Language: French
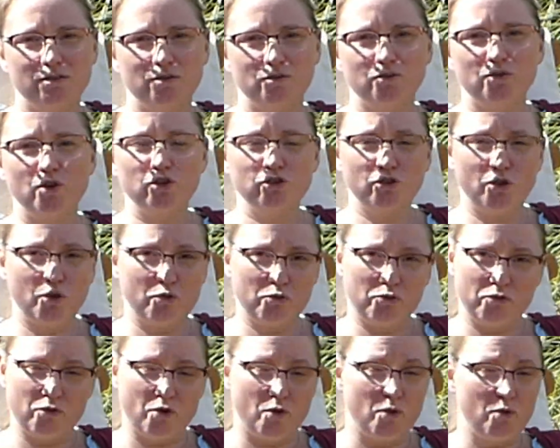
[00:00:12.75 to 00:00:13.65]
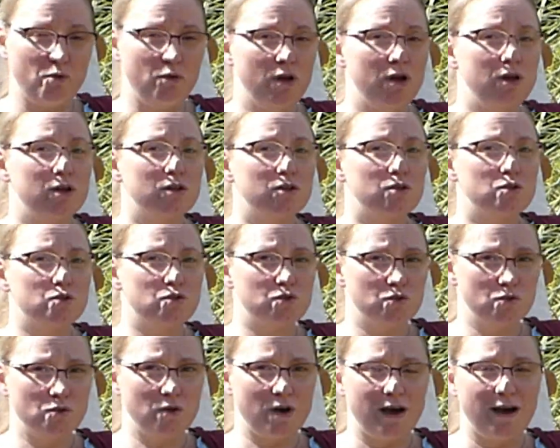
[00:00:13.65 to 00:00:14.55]
votre enfant
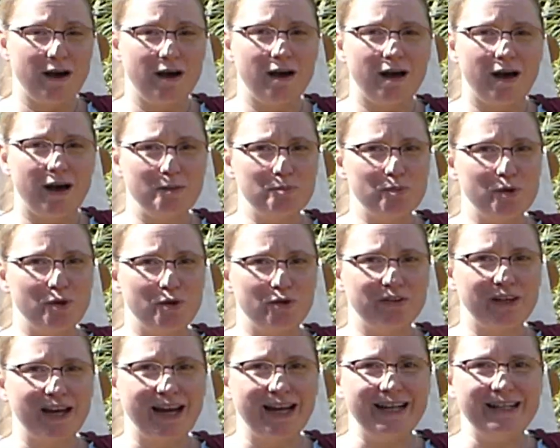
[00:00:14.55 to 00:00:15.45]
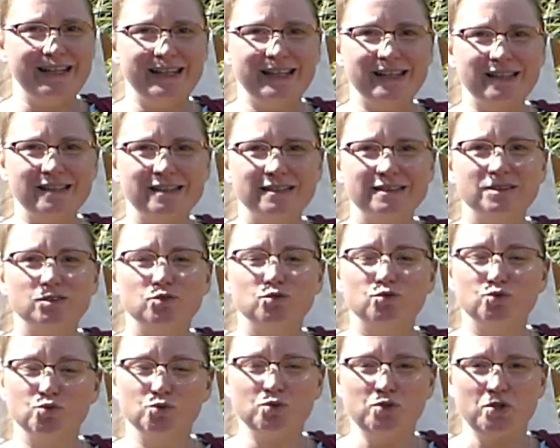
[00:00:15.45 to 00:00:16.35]
saura apprendre à lire
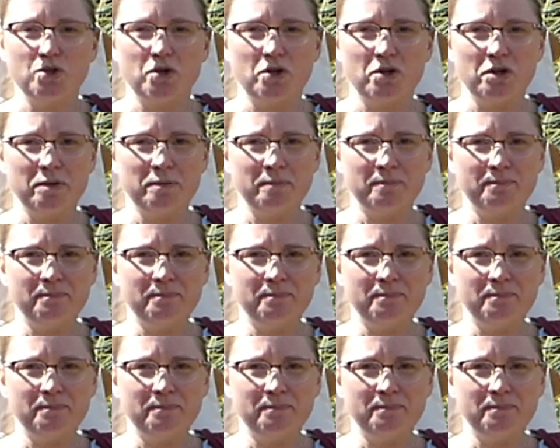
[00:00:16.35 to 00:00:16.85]
tout seul.